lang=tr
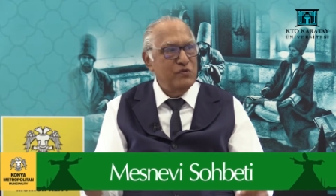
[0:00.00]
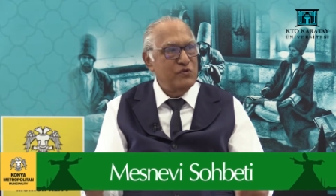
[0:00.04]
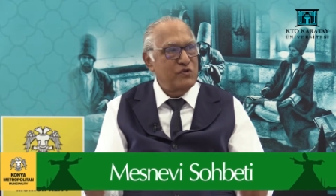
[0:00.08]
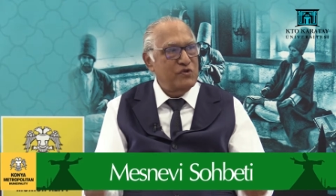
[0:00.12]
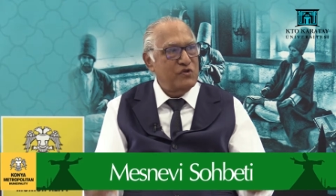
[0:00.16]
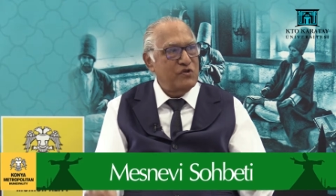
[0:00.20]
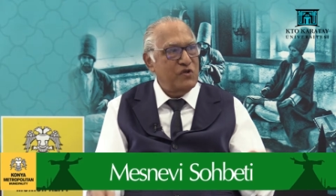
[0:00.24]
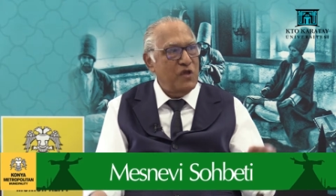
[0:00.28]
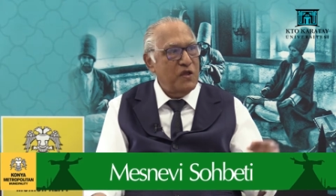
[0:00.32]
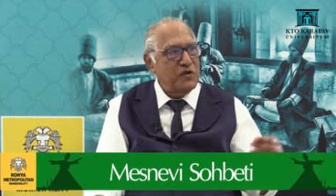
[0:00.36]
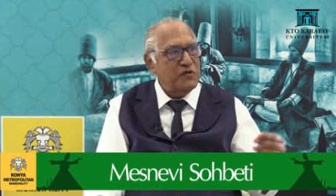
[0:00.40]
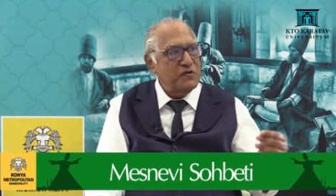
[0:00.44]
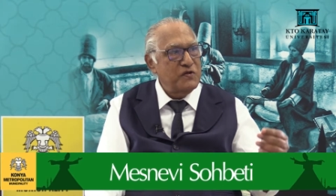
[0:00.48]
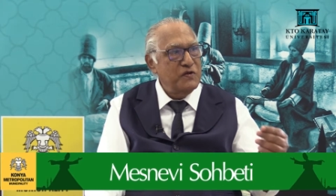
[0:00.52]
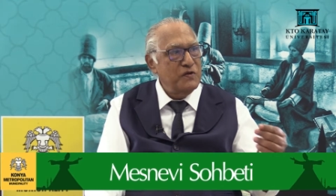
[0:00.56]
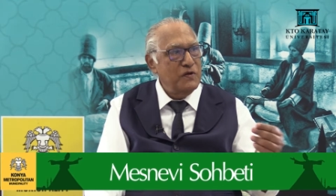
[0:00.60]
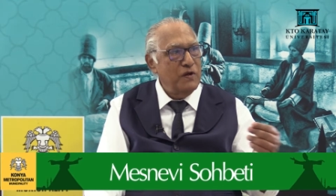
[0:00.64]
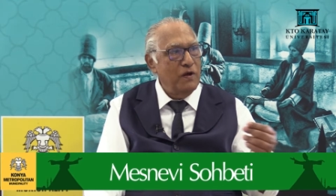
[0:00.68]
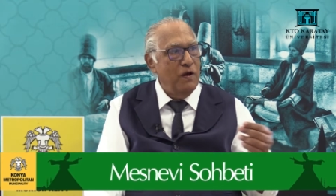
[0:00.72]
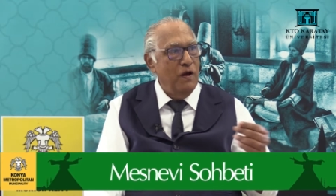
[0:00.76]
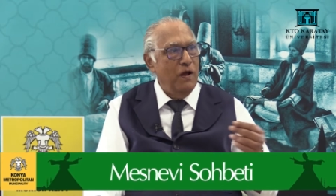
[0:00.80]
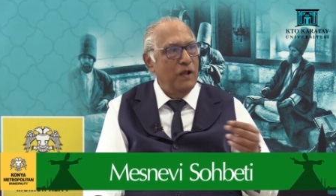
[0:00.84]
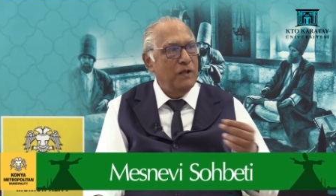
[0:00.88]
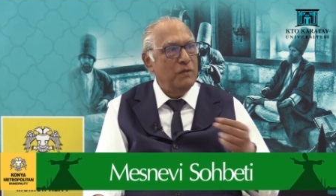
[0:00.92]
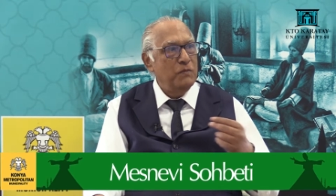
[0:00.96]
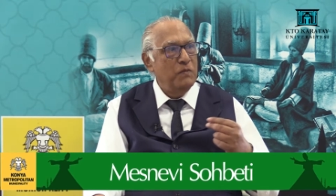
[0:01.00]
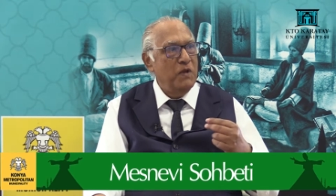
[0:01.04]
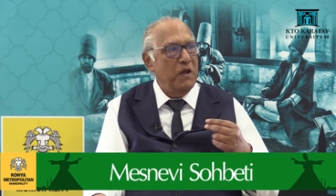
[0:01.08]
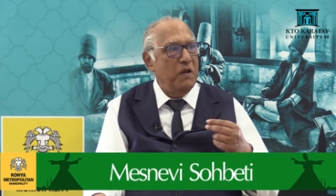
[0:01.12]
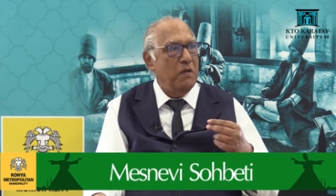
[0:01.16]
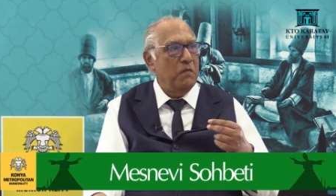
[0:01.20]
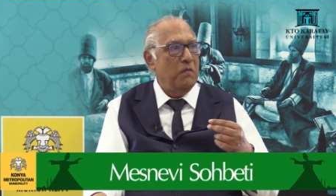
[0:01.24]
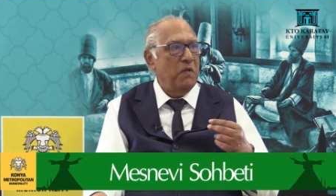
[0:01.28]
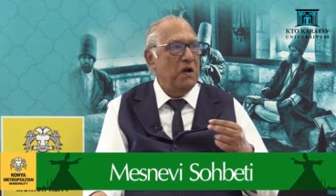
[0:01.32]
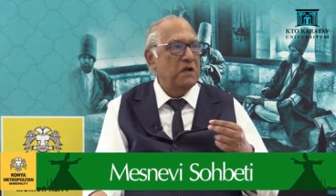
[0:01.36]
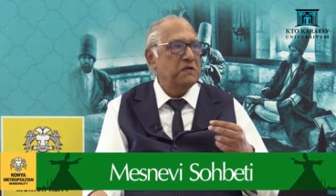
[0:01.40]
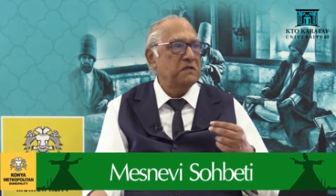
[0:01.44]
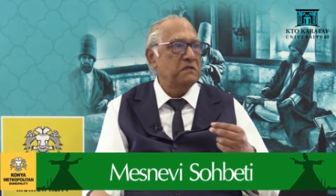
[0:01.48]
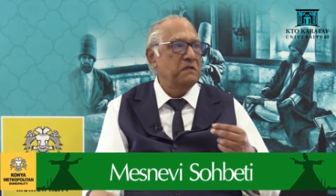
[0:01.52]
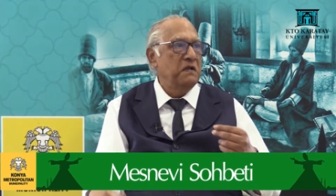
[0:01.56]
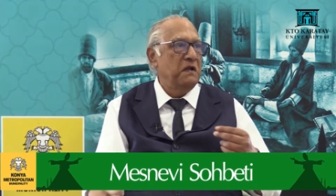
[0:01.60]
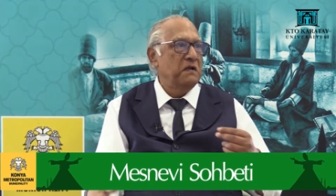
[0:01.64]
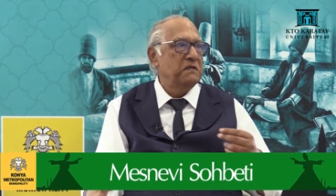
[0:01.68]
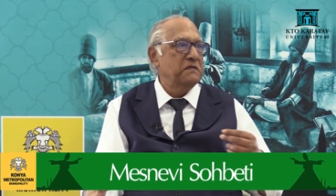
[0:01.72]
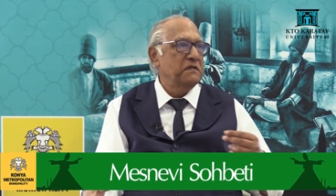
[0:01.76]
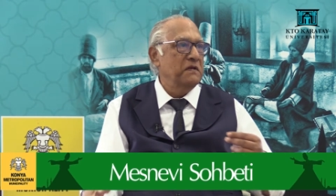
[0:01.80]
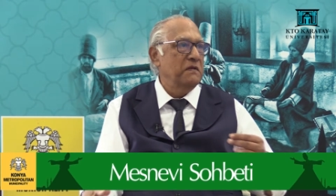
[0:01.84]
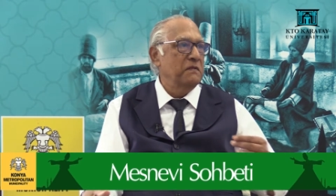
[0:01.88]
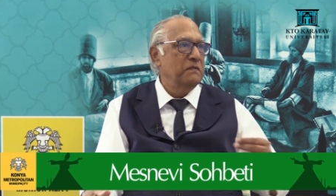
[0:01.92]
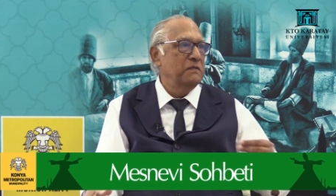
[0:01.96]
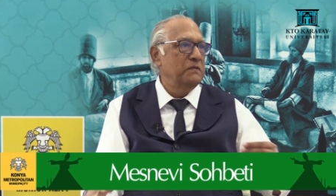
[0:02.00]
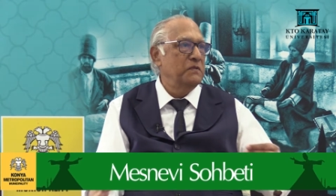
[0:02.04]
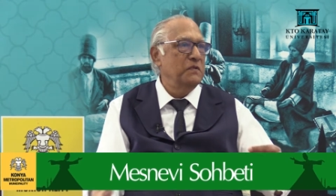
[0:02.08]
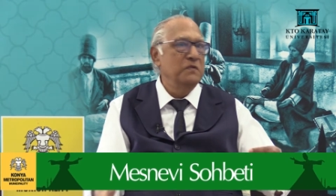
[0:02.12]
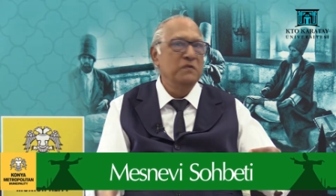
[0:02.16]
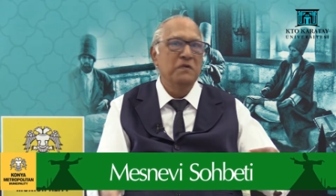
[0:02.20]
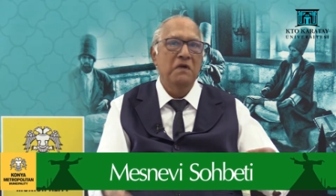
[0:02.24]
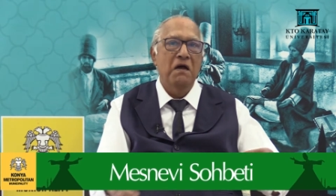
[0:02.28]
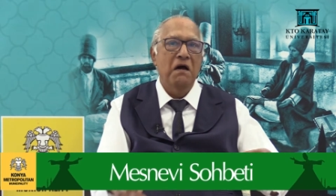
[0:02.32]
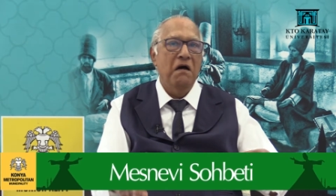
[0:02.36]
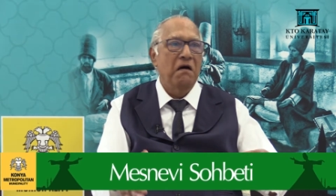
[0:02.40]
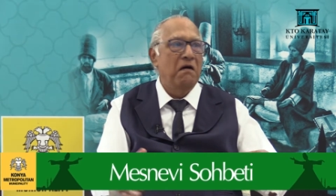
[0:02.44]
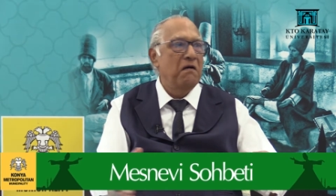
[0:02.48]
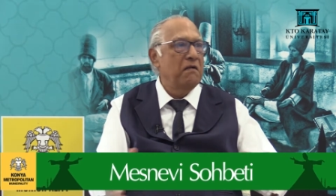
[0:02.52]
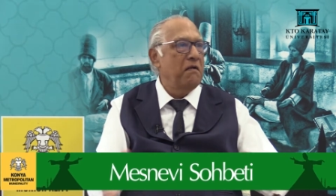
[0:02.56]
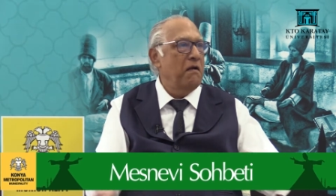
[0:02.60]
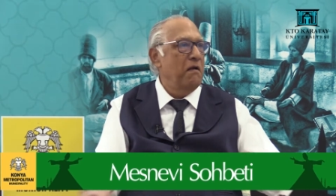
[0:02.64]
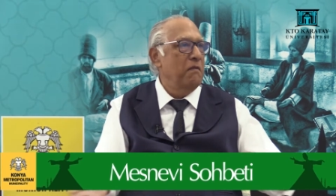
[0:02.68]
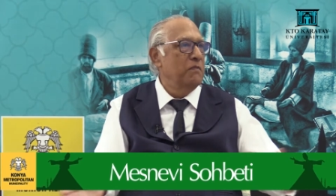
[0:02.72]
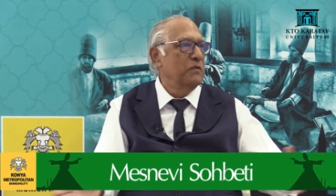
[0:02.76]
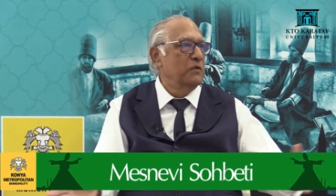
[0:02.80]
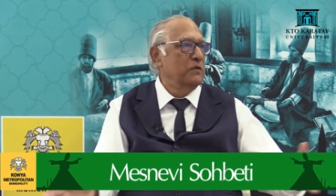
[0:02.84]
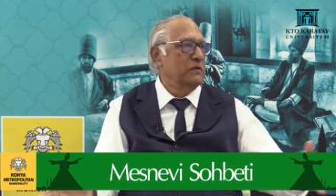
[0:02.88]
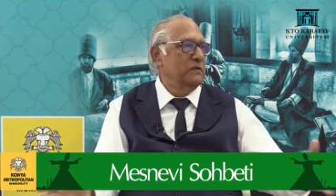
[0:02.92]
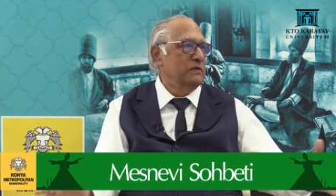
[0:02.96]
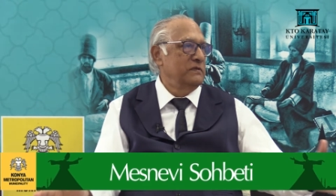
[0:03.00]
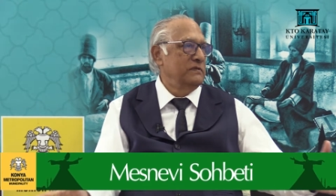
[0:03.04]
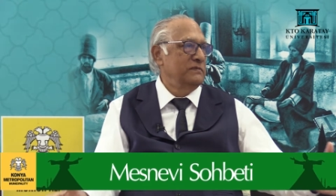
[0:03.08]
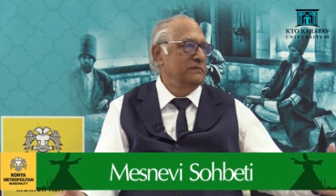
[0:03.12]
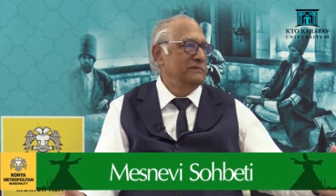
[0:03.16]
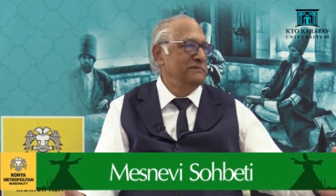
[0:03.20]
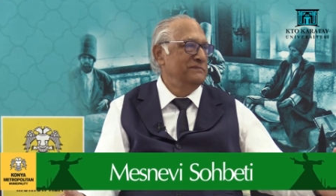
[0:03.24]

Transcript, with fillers: sesini almaya başlarsa dünya harab olur.